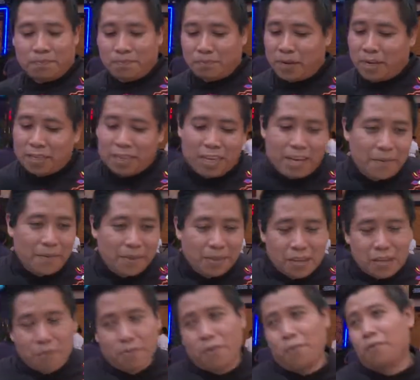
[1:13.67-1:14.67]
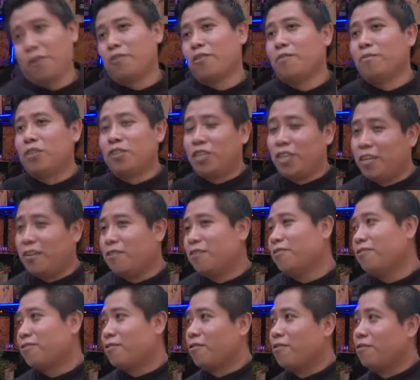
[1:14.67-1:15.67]
Prácticamente yo me fui con mis
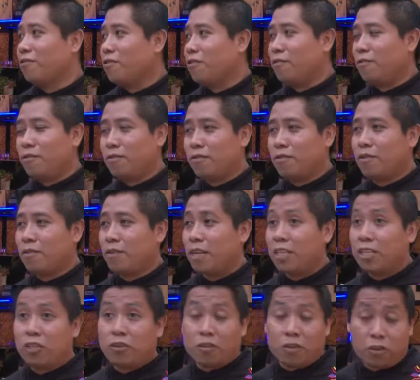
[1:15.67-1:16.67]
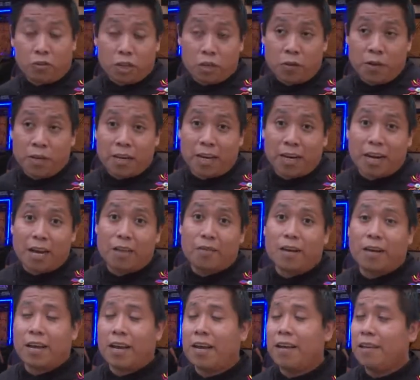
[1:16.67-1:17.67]
chicos, con, el chico que yo tengo
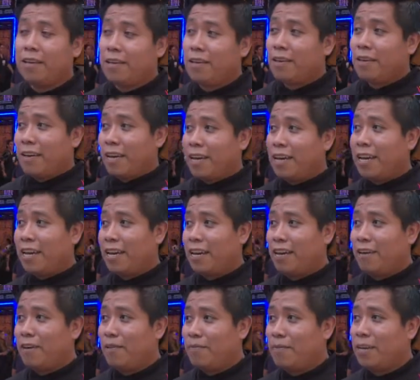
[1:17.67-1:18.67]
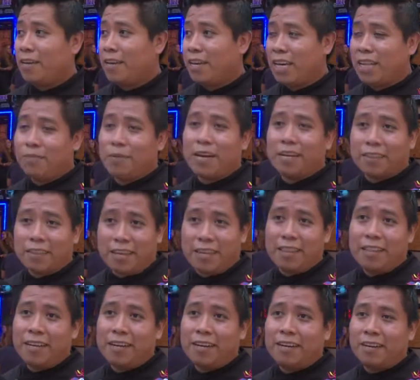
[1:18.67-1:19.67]
encargado acá, eh, mi head
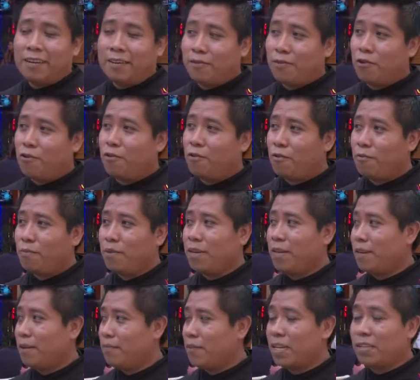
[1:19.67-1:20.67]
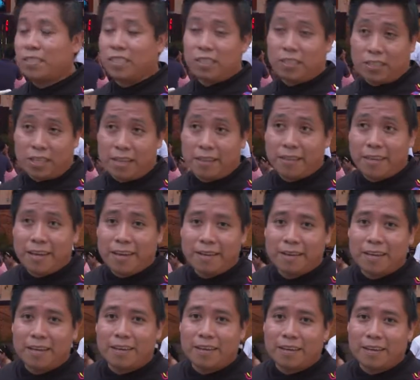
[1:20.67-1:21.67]
bartender o mi, asistente,
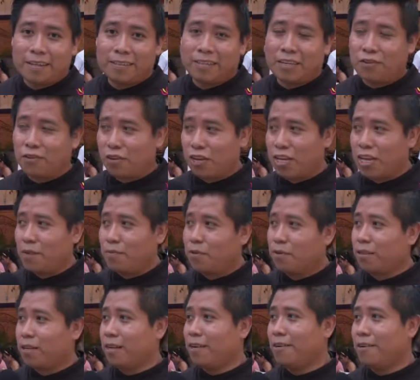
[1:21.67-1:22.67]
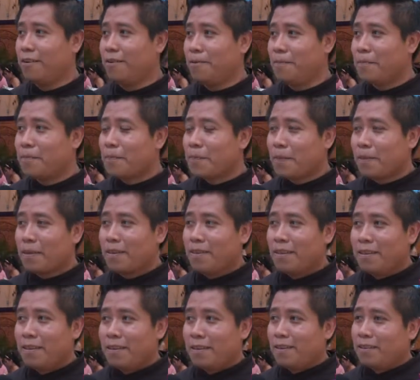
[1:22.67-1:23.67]
el eh, señor Guillermo Trejo.
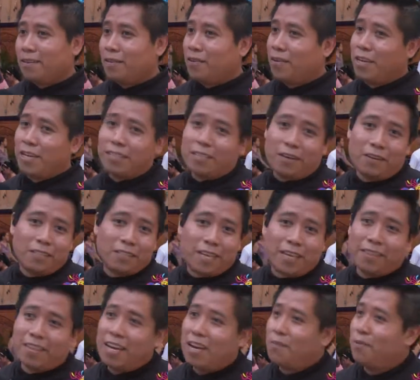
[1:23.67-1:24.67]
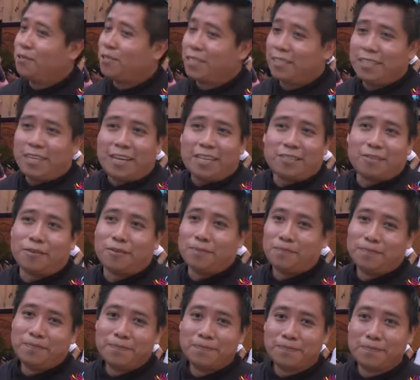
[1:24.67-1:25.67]
Oye, ¿sabes qué? Tenemos que hacer esto.
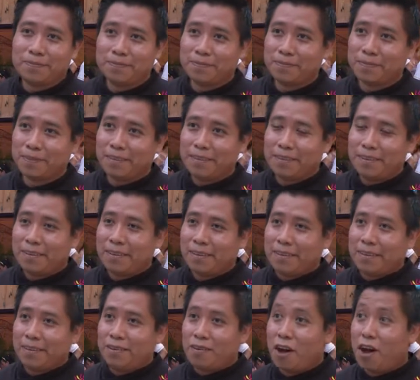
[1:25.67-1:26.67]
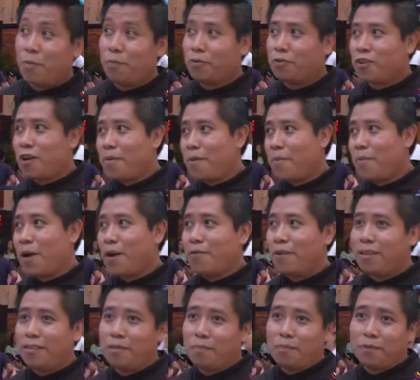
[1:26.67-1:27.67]
No, pues ¿cómo? ¿Para
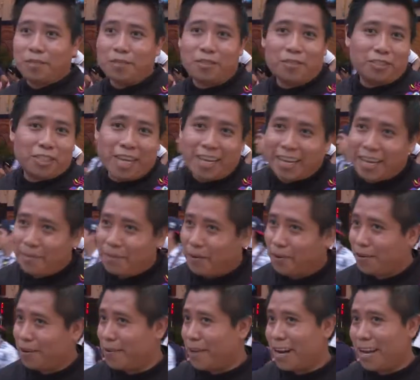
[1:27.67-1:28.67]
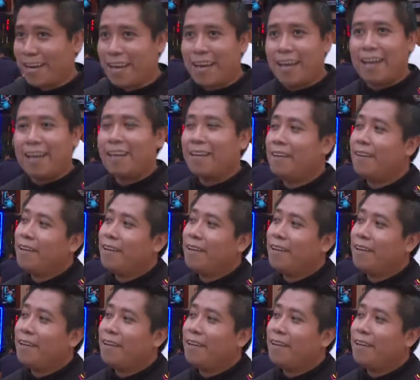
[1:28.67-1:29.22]
cuándo? Pues no sé, qué, pero que para allá.